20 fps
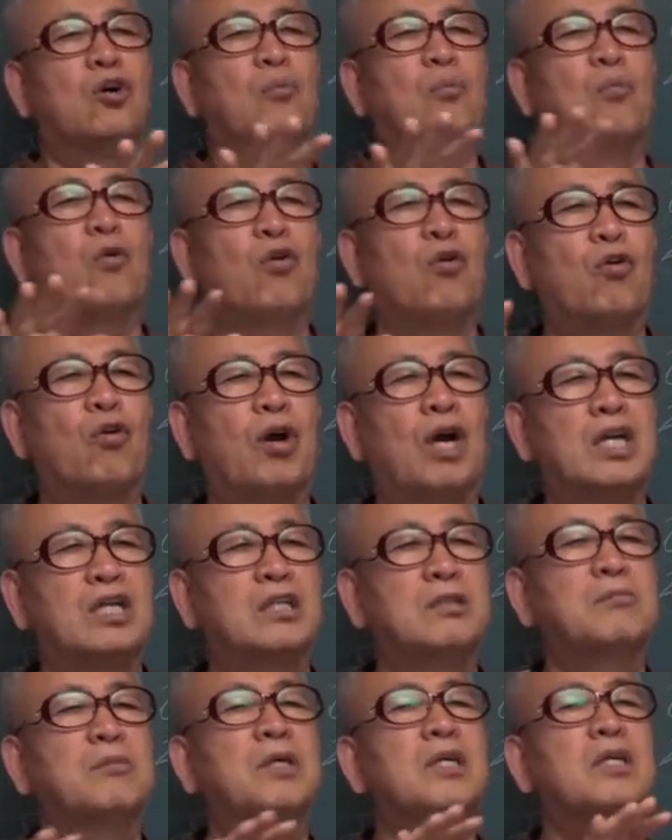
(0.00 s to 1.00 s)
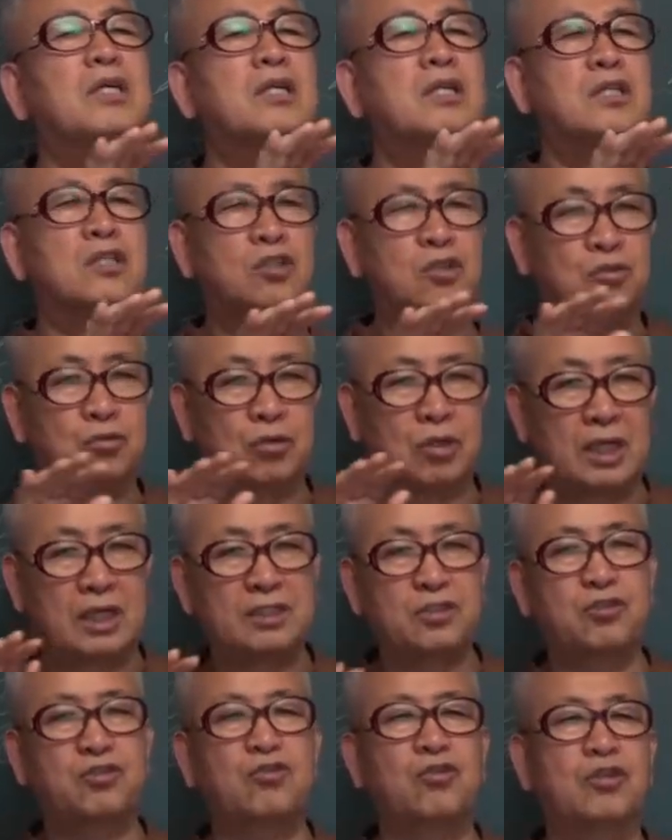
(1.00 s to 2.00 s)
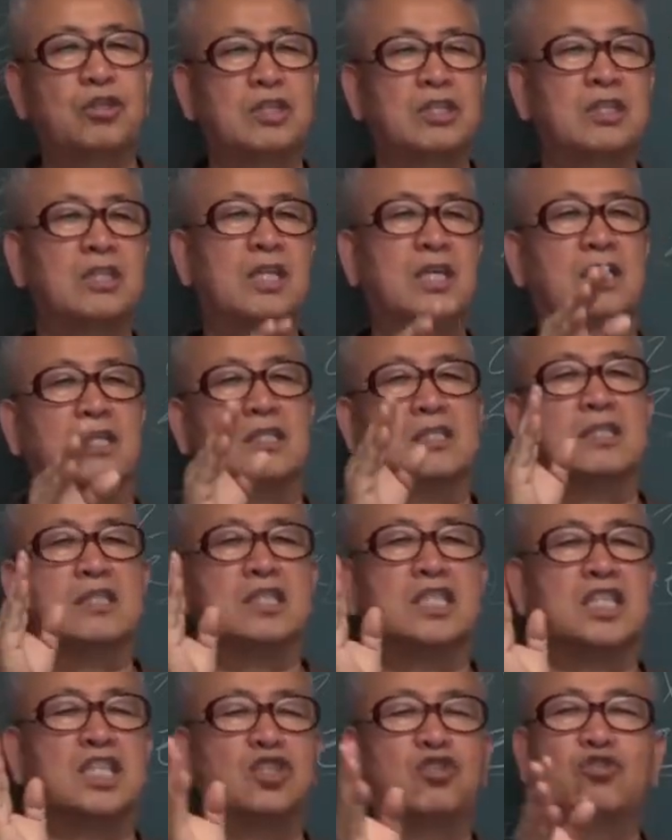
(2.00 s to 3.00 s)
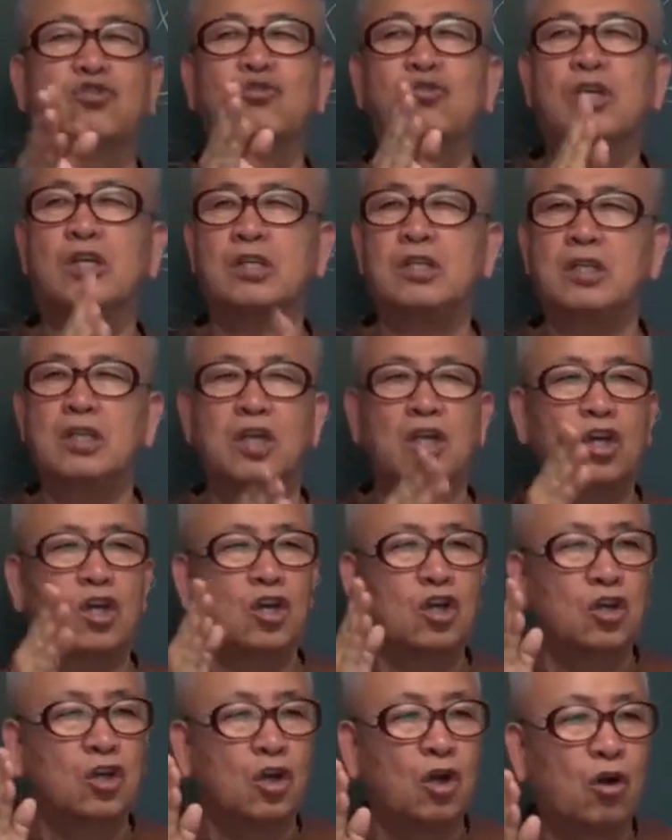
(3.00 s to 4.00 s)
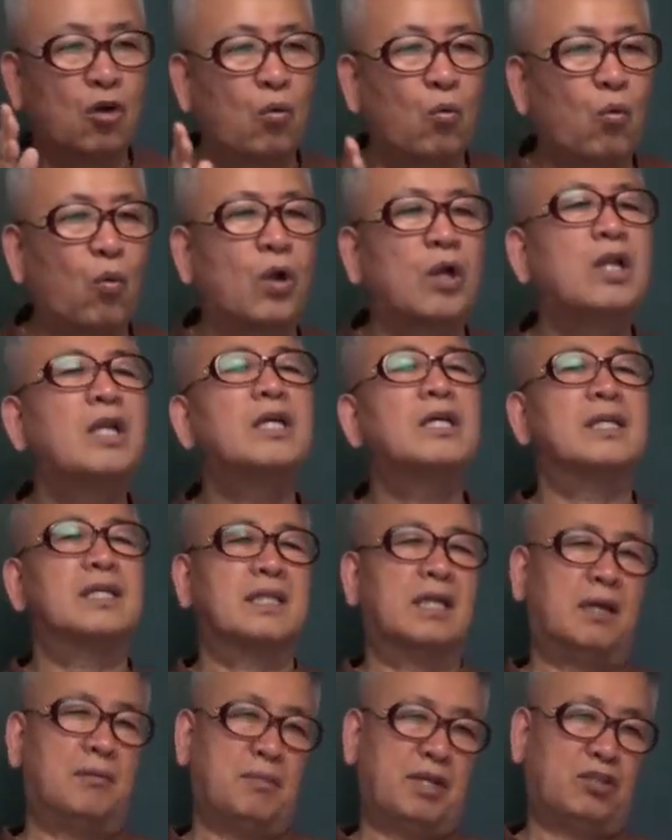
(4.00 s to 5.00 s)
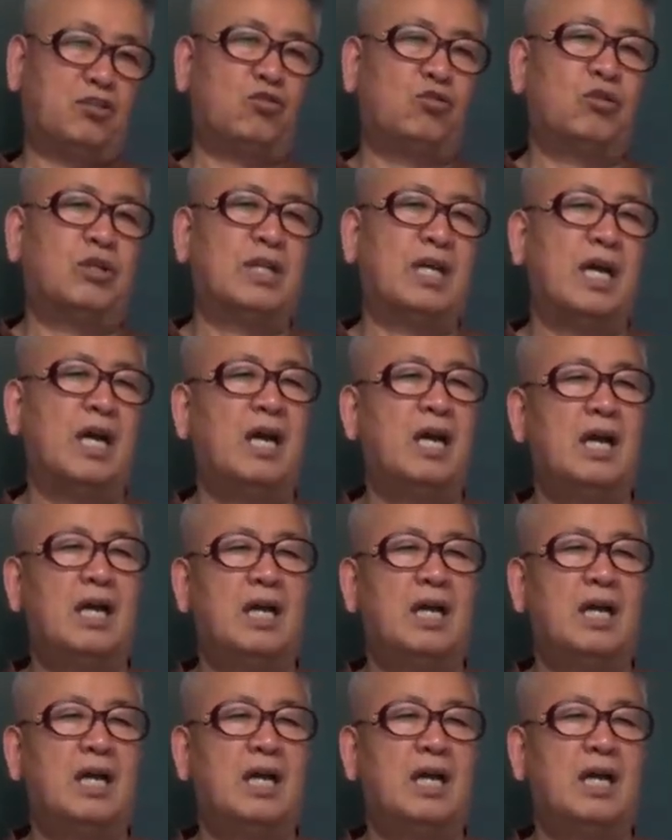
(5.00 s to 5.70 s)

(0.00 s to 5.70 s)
목과 금을 적용할 수도 있는데 그 기준은 원령에다가 맞추어라